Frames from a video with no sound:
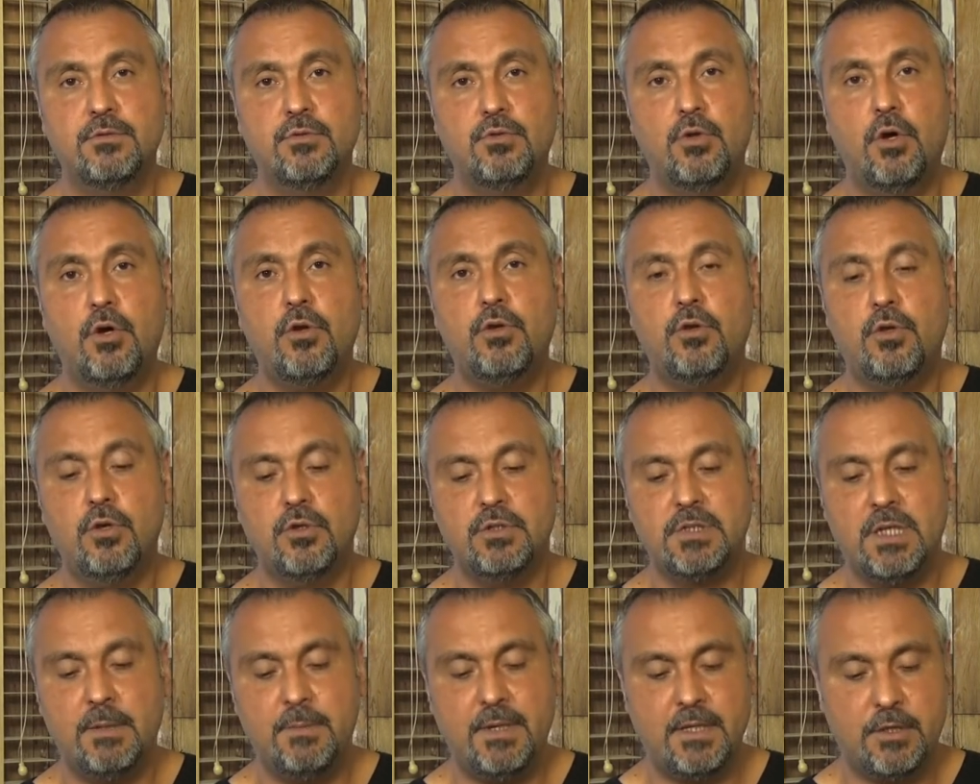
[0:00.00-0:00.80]
Dört
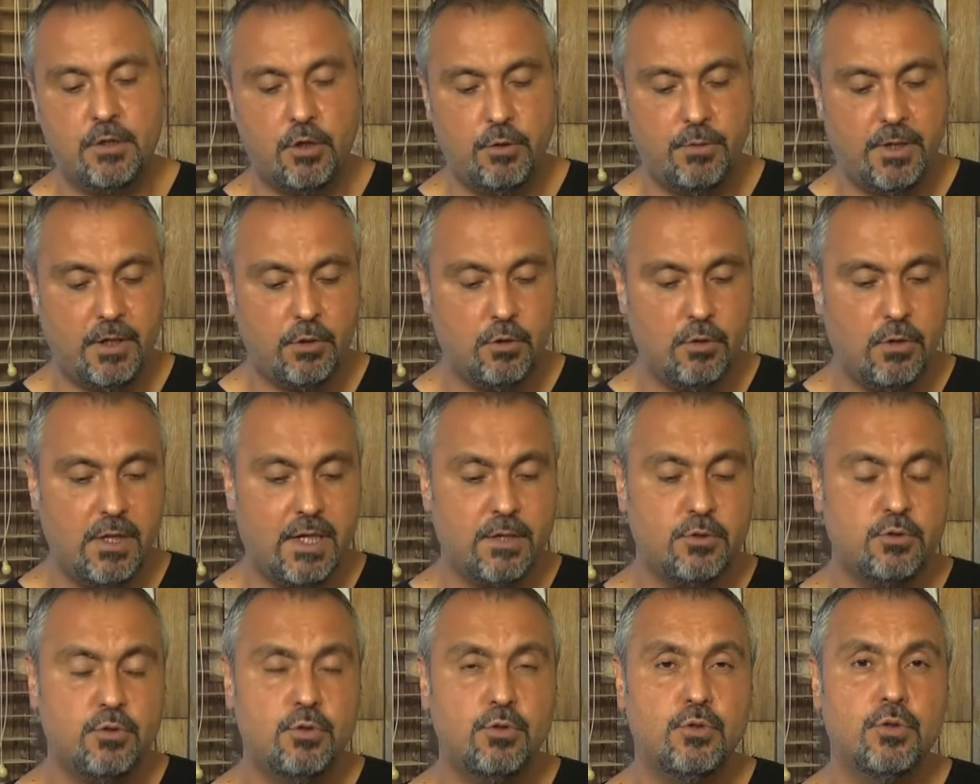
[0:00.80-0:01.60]
gözle metroyu
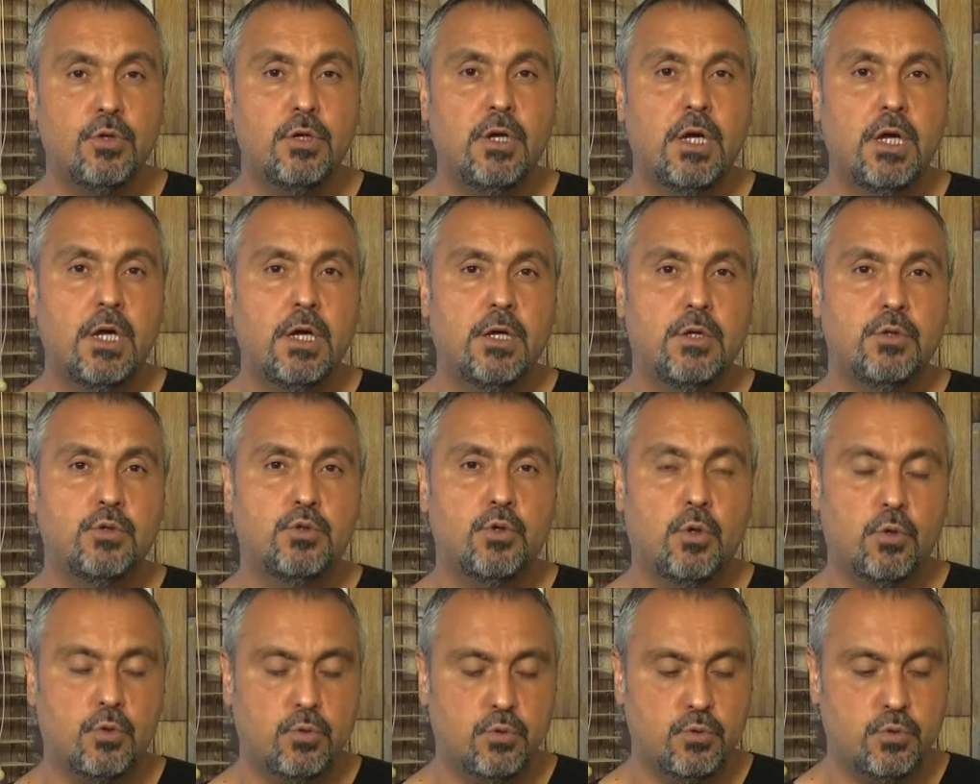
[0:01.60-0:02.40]
bekliyorlar çünkü
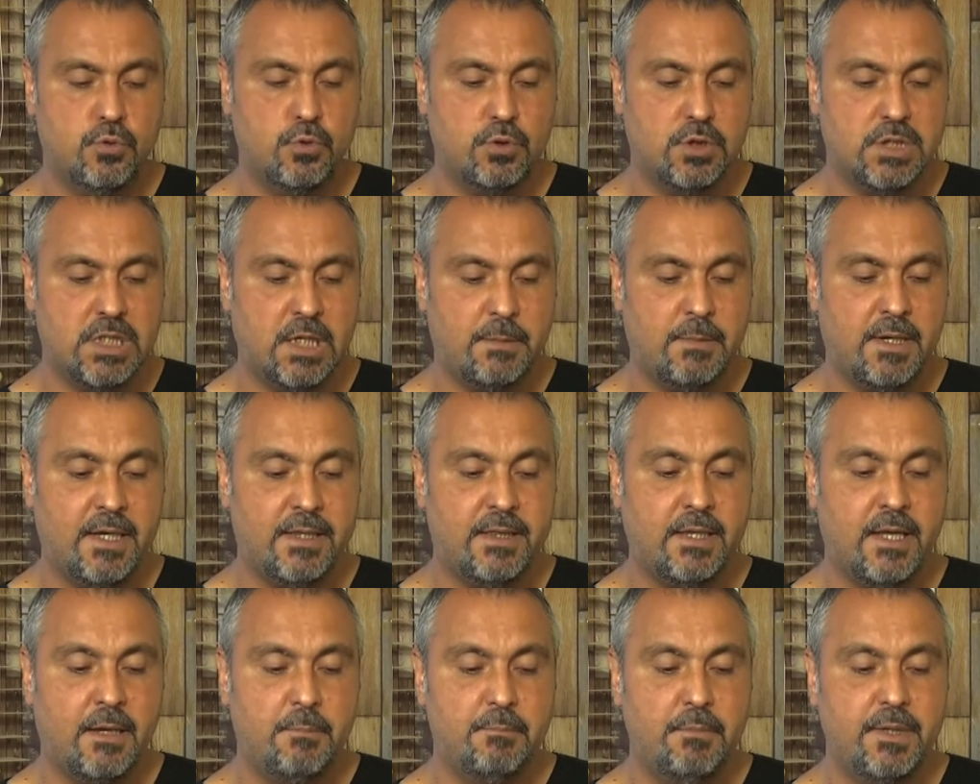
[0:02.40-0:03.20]
çok uzun
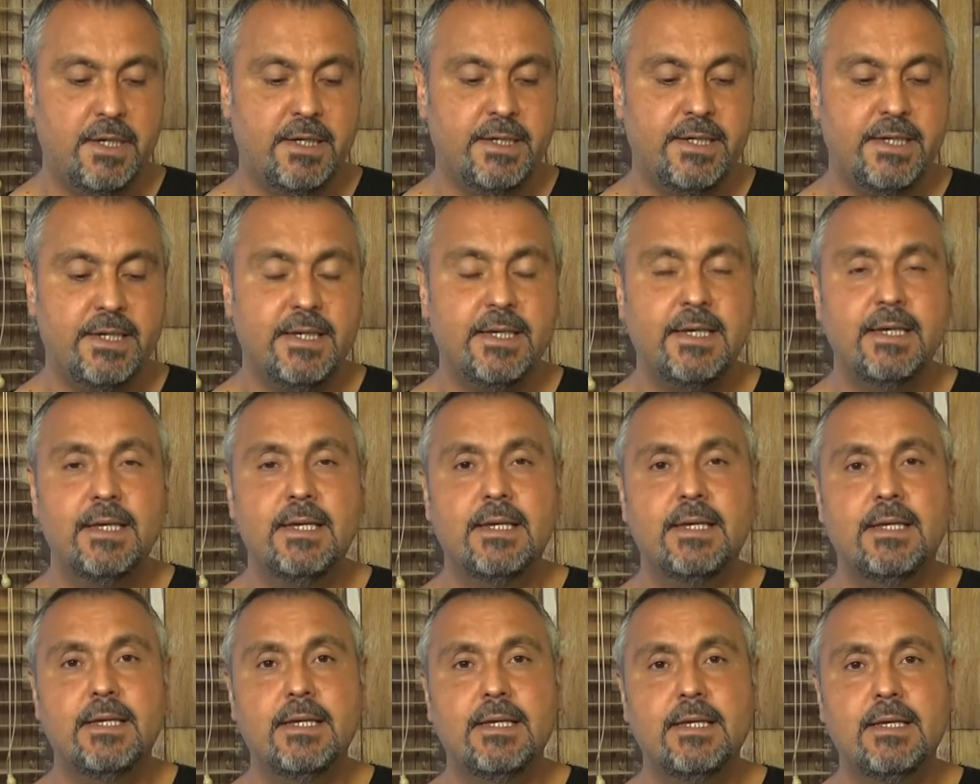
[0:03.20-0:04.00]
zamandan beri
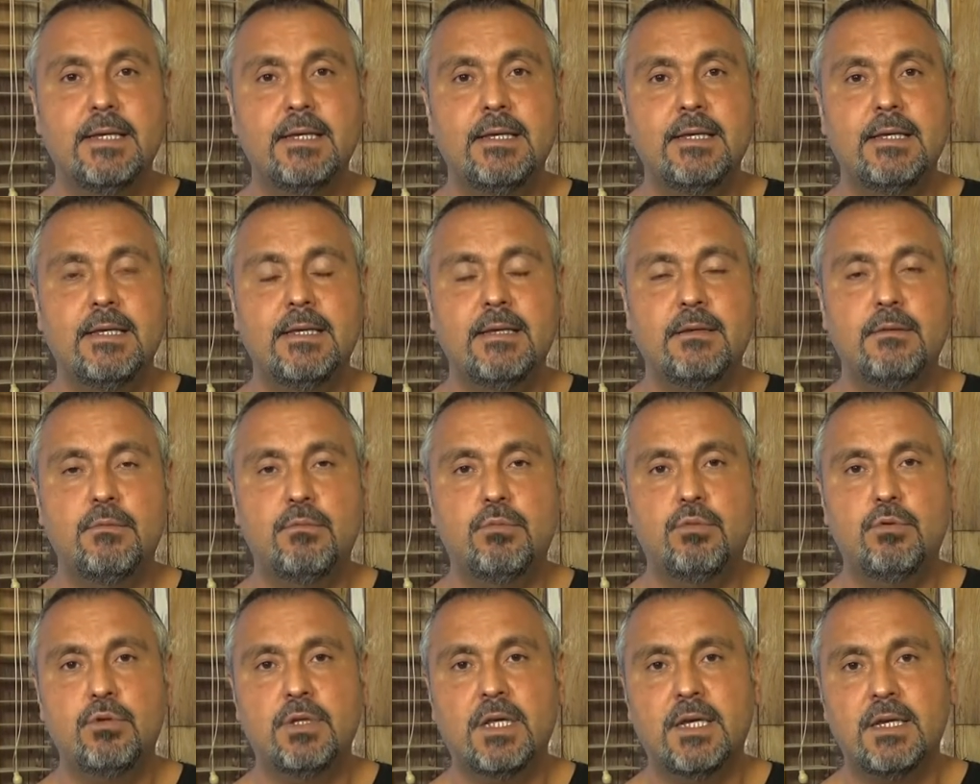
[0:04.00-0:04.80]
e,
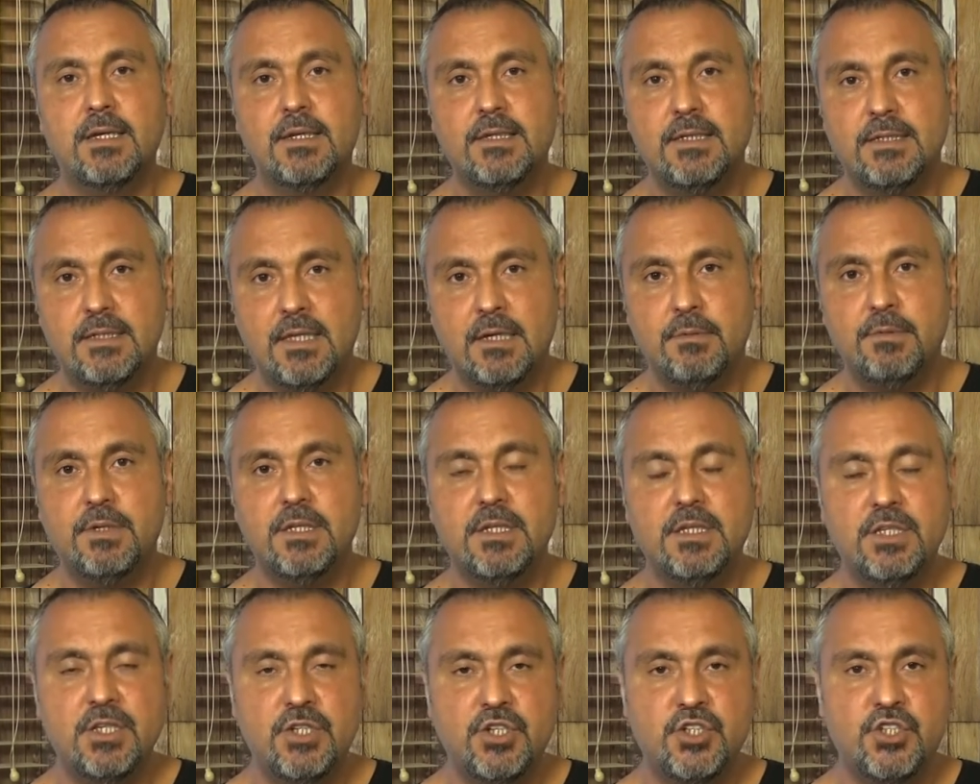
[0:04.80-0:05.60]
burada
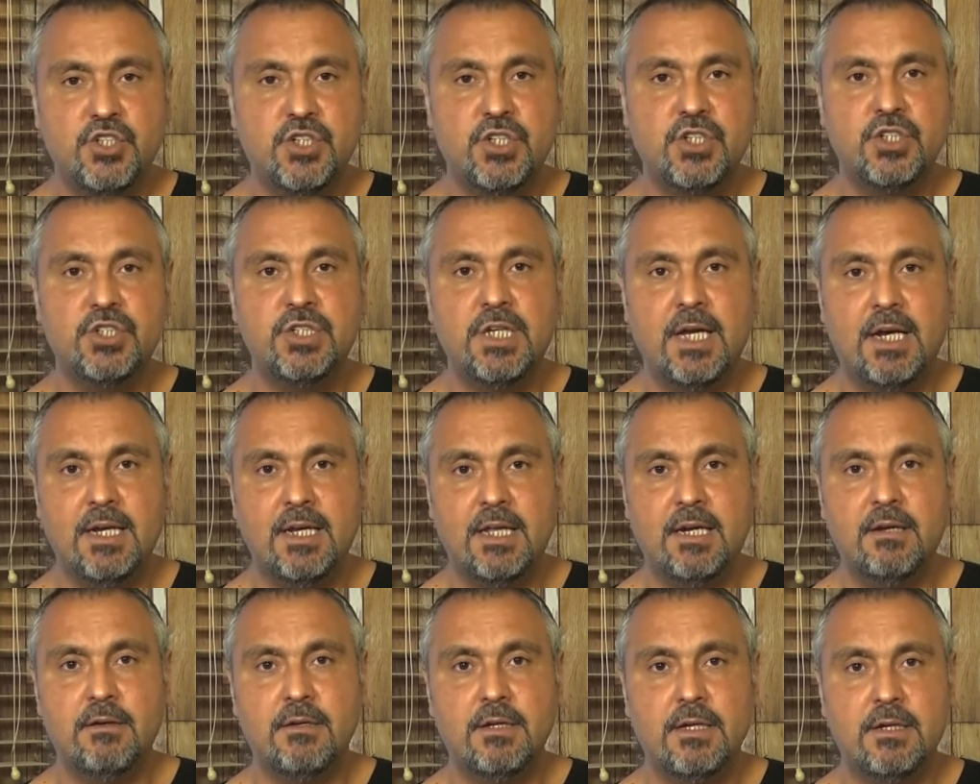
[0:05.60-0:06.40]
tabi giriş çıkış
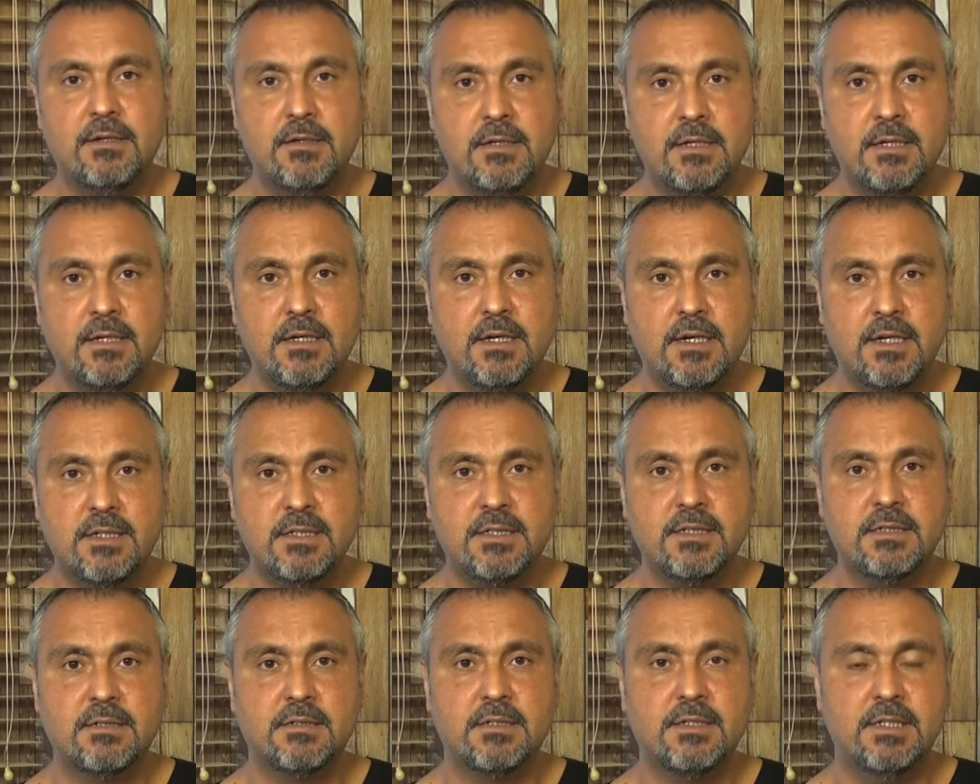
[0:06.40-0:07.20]
yerleri e,
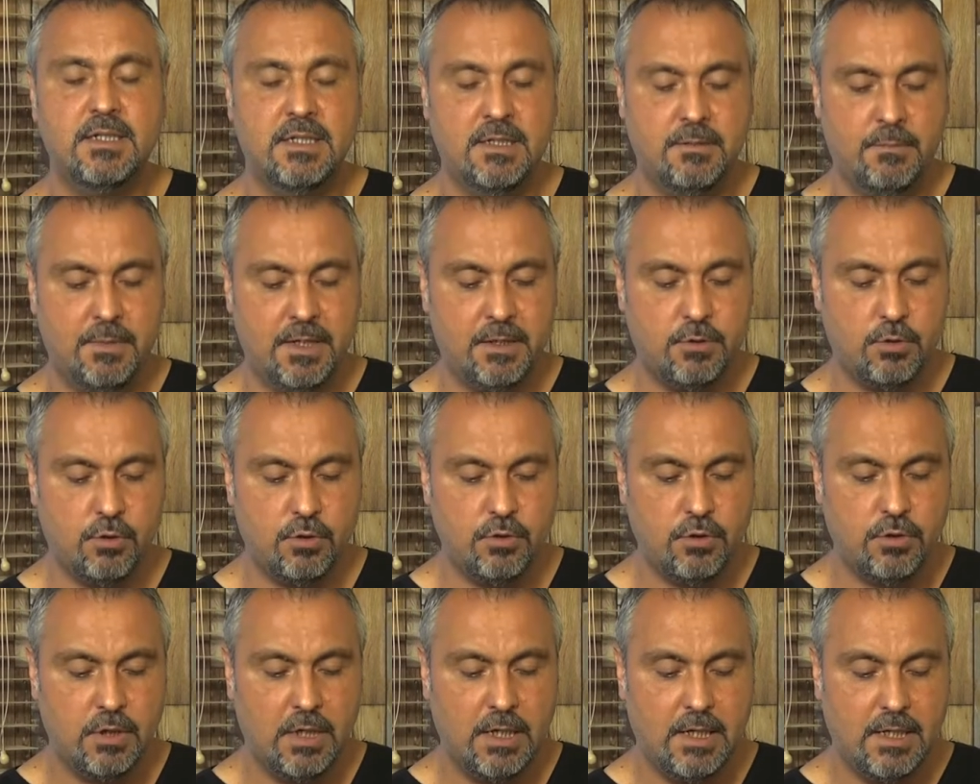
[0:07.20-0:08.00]
hazır e,
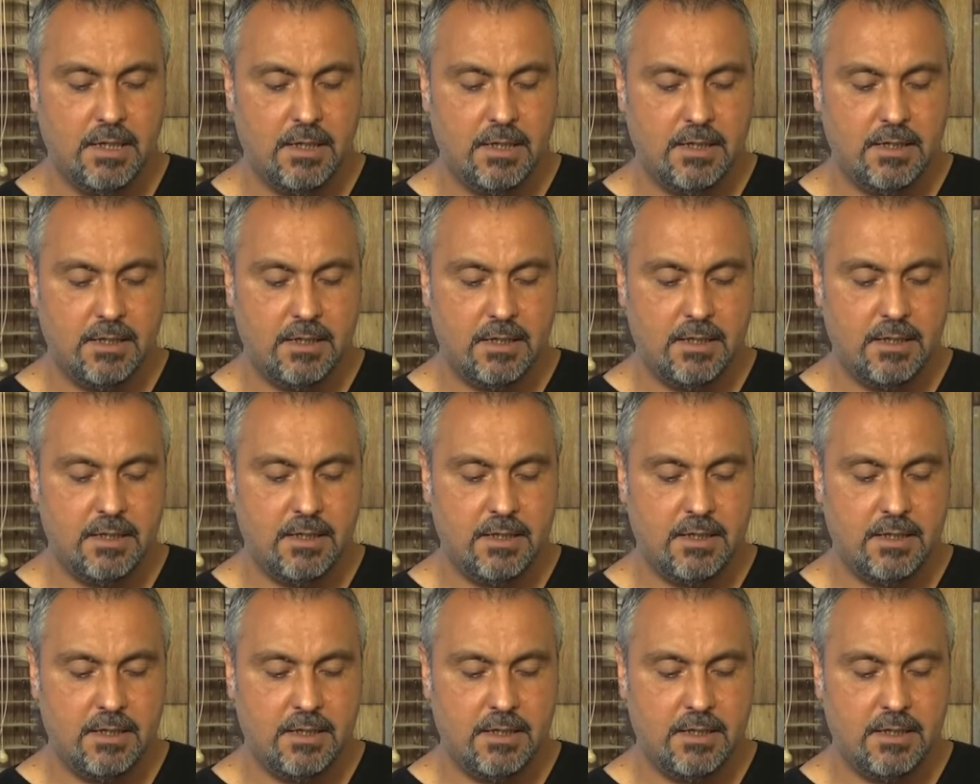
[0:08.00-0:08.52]
metronun. E,